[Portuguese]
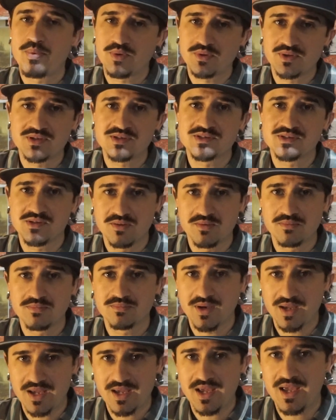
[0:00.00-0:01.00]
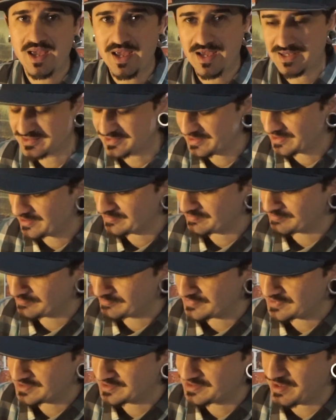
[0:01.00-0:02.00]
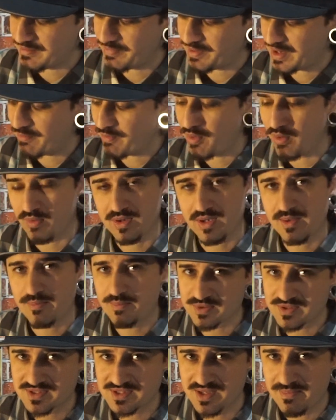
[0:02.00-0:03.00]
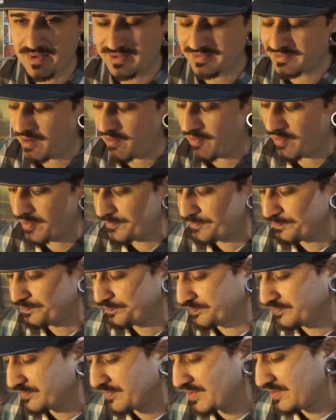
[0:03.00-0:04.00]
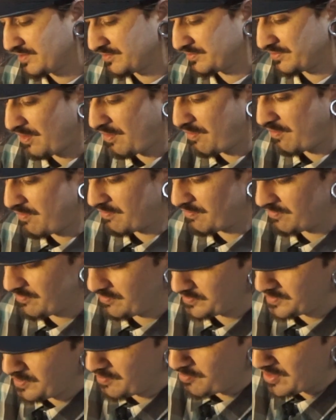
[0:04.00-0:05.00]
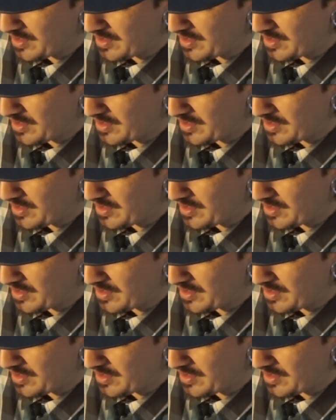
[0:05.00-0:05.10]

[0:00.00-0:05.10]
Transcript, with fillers: proteção extra sempre é bom, né, por ser metal. Então, vamos dar uma